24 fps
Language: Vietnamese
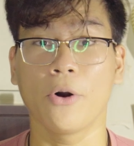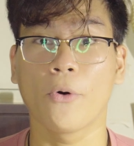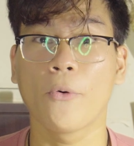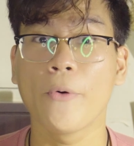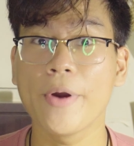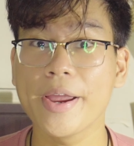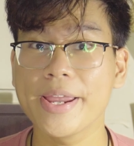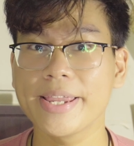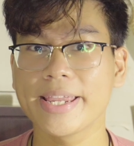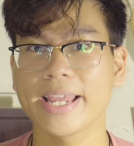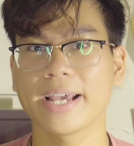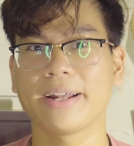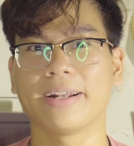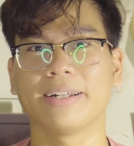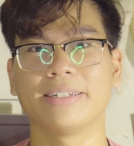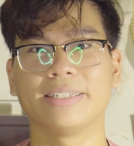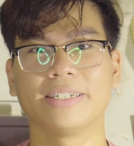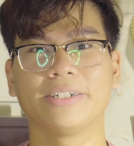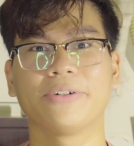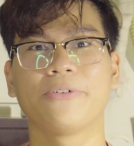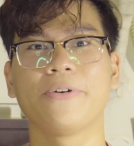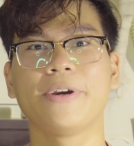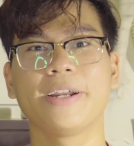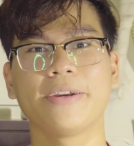khuyên nha, thực
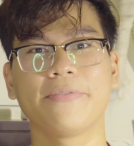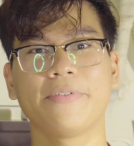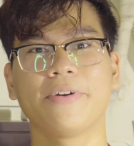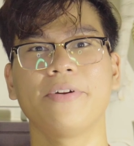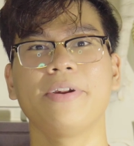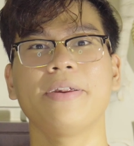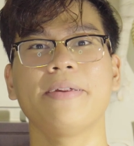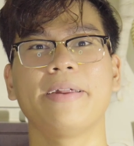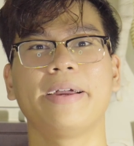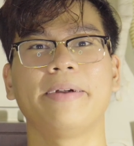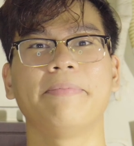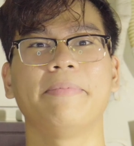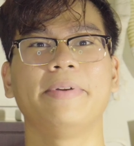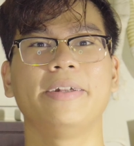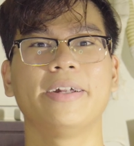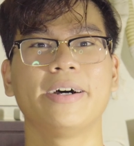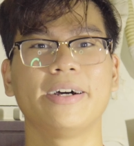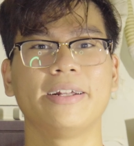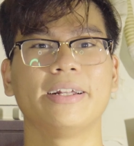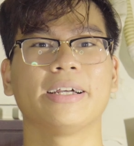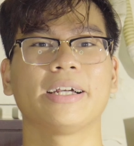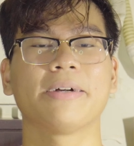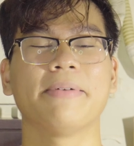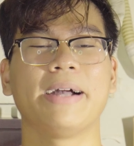sự khuyên với đứa này mình
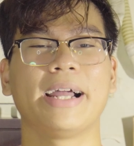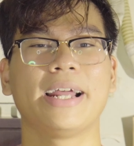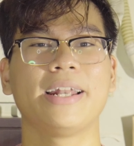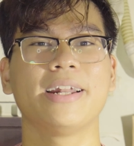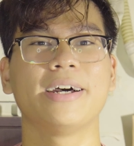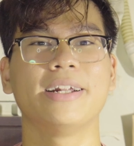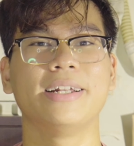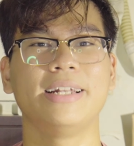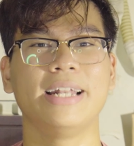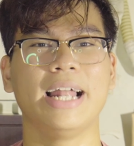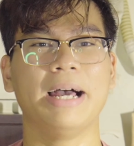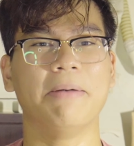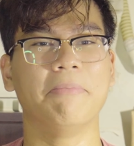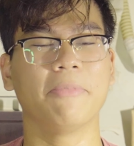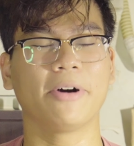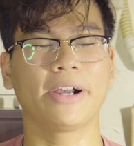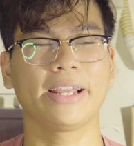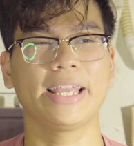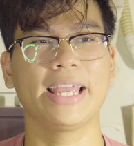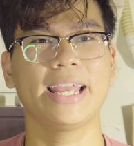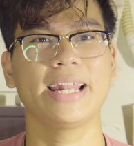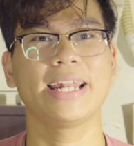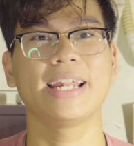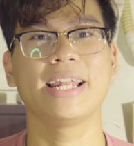nên là các bạn hãy nên làm một
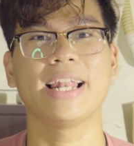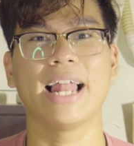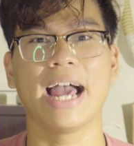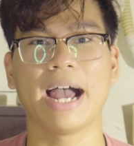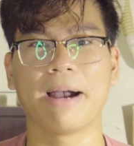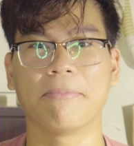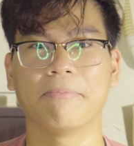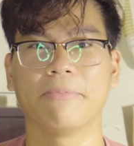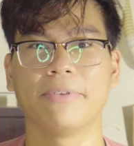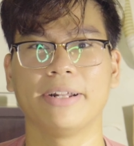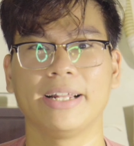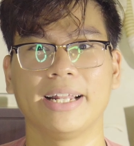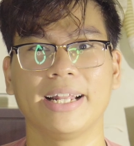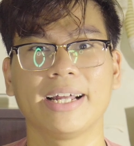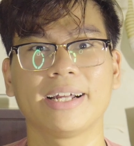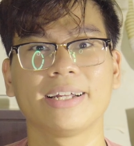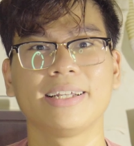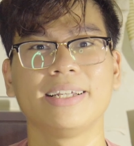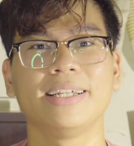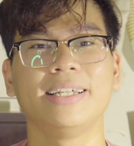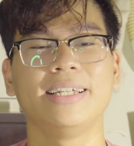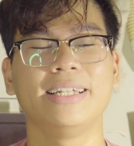cái giấy đi làm ha.